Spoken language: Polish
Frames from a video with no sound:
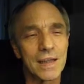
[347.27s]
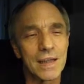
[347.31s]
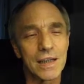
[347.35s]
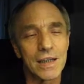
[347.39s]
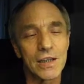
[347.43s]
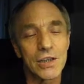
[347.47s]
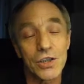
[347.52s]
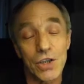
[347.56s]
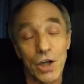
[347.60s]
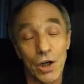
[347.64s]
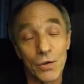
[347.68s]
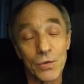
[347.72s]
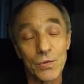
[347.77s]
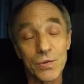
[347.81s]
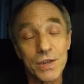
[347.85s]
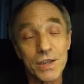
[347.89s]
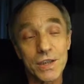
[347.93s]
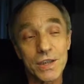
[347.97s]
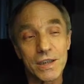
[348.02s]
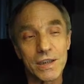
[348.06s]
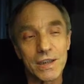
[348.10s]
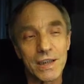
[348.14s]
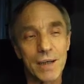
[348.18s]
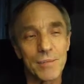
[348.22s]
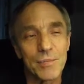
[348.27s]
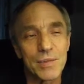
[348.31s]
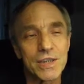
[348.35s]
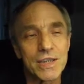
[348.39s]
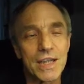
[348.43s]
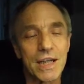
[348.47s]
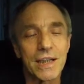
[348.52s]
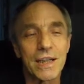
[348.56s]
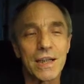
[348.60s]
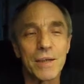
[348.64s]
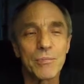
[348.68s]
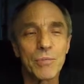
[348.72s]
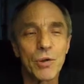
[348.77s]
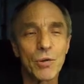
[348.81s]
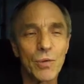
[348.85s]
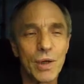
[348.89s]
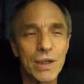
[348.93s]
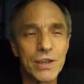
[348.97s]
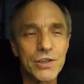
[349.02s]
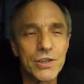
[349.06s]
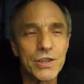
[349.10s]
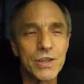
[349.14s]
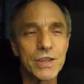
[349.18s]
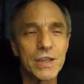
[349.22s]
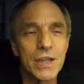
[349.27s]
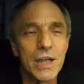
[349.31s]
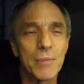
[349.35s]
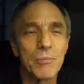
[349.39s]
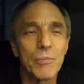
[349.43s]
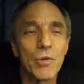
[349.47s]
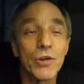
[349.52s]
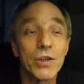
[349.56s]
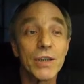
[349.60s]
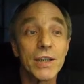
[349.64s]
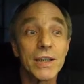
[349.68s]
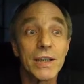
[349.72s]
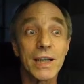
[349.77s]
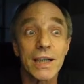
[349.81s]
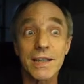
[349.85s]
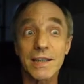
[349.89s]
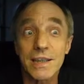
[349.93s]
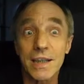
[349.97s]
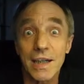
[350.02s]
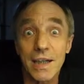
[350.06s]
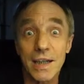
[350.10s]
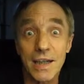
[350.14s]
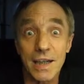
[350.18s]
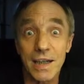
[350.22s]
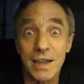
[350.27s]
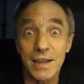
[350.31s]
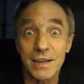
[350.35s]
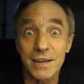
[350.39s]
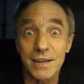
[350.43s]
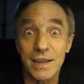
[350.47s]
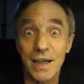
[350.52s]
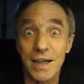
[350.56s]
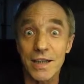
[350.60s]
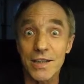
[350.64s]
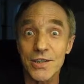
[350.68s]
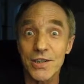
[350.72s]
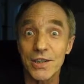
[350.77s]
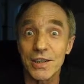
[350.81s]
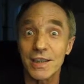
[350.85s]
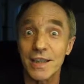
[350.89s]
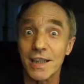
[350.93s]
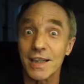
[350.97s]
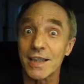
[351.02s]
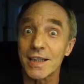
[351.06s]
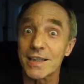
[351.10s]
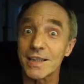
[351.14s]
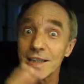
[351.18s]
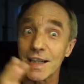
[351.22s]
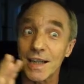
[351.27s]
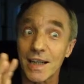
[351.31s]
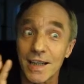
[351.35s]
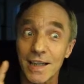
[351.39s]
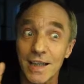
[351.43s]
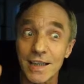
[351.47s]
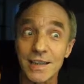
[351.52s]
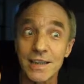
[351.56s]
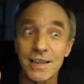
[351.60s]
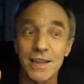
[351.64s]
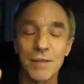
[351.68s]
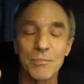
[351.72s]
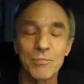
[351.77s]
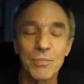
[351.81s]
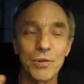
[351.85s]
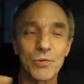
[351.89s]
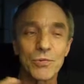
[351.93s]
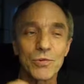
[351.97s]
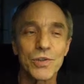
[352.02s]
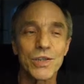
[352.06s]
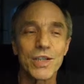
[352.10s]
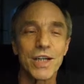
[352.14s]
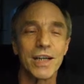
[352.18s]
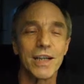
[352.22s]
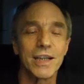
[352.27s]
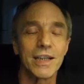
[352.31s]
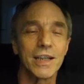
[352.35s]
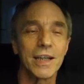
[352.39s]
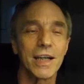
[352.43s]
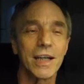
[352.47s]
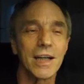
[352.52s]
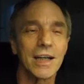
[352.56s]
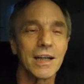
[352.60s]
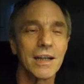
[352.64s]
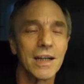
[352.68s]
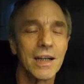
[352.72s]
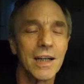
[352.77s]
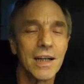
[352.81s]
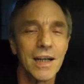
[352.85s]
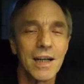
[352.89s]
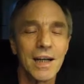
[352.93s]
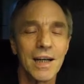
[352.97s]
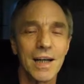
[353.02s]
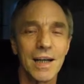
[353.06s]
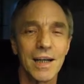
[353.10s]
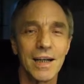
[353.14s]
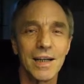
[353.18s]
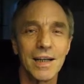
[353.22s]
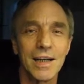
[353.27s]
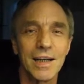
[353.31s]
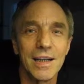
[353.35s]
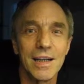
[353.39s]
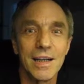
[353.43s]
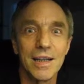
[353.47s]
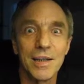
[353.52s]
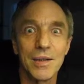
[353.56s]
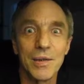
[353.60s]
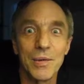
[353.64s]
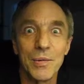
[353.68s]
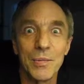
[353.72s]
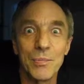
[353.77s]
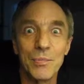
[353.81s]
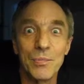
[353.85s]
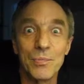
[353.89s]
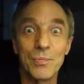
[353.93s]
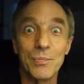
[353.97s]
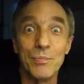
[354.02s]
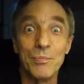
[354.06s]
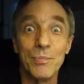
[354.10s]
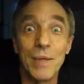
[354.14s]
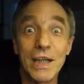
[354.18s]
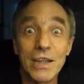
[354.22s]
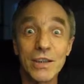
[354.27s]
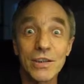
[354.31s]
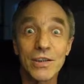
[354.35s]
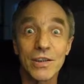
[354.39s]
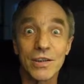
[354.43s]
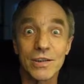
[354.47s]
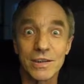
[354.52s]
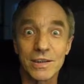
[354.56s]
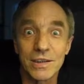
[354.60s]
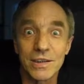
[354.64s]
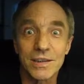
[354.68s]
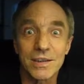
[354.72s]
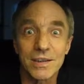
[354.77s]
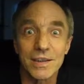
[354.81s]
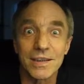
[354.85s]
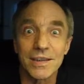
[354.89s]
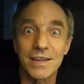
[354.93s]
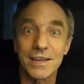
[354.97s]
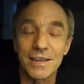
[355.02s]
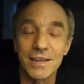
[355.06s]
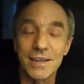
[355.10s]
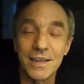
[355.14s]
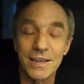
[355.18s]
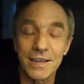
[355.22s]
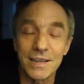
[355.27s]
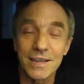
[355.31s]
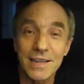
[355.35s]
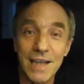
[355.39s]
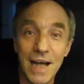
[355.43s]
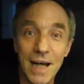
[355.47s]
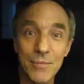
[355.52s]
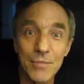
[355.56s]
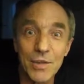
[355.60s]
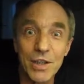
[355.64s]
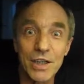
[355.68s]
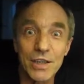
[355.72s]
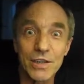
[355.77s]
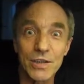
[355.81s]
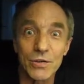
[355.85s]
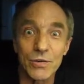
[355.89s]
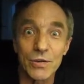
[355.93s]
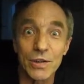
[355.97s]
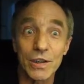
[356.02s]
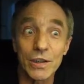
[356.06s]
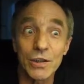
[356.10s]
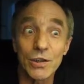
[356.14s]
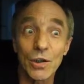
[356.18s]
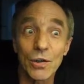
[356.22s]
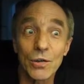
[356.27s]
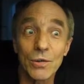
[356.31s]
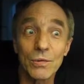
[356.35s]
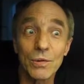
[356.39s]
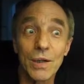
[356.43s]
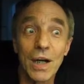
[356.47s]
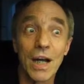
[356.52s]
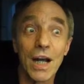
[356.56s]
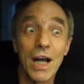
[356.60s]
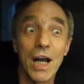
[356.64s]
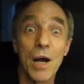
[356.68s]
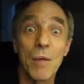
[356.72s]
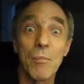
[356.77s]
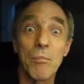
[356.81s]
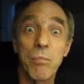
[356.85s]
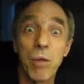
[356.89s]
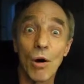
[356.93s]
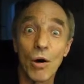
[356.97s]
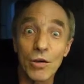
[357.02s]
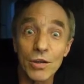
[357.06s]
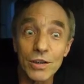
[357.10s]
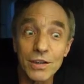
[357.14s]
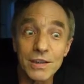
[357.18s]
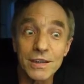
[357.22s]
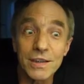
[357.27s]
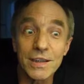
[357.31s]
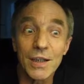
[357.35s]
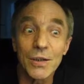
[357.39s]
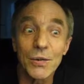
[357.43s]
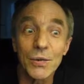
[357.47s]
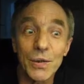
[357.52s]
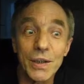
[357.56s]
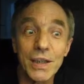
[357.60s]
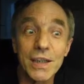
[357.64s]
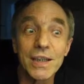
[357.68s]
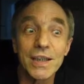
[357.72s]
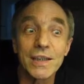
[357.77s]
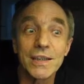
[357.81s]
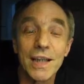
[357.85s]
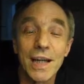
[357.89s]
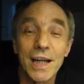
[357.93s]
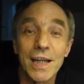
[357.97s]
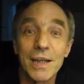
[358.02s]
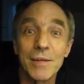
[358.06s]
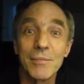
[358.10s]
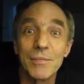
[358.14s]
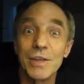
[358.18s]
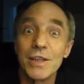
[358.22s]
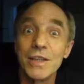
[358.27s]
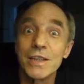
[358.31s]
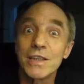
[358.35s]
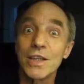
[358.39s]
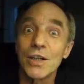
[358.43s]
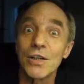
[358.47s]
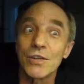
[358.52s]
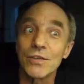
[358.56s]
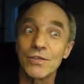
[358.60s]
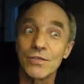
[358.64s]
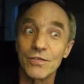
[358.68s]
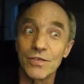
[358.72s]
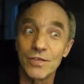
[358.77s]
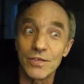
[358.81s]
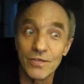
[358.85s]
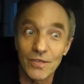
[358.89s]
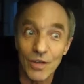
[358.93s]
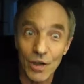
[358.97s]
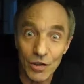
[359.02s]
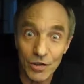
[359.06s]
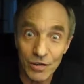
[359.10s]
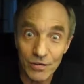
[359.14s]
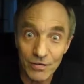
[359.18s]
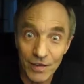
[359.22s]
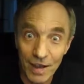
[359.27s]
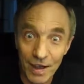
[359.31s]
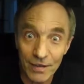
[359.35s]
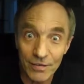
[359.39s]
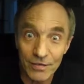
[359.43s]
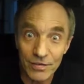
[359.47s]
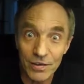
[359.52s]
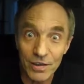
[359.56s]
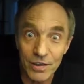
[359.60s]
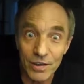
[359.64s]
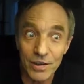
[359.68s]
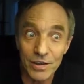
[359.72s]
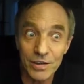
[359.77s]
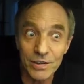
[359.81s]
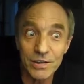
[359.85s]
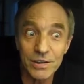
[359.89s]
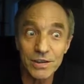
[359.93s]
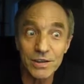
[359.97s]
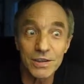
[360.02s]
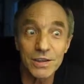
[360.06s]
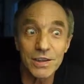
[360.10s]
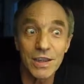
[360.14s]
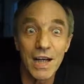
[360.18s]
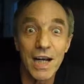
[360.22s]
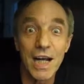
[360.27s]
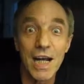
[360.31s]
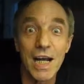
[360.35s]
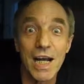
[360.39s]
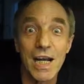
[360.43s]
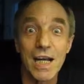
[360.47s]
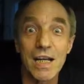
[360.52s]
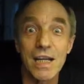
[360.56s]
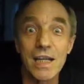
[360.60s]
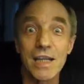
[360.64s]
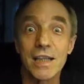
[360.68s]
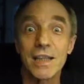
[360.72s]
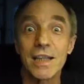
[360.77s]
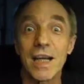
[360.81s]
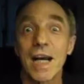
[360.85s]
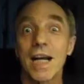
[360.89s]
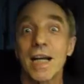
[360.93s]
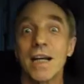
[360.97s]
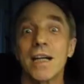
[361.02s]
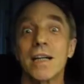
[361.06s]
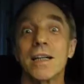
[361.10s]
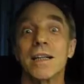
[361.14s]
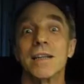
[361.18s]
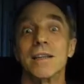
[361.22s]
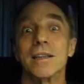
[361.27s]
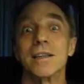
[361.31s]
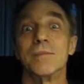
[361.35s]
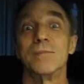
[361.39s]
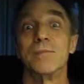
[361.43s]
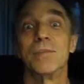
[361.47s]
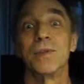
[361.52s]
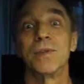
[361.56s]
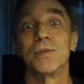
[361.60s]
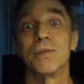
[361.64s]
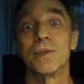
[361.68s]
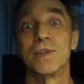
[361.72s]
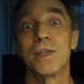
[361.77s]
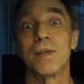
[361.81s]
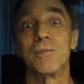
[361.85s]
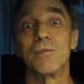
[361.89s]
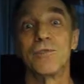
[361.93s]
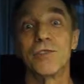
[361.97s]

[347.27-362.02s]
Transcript: książki napisanej po łacinie Monita Secreta, czyli takie sekretne pouczenia, e, będąc sam jezuitą, poznał ich tajemnicę od, od wewnątrz i tak był tym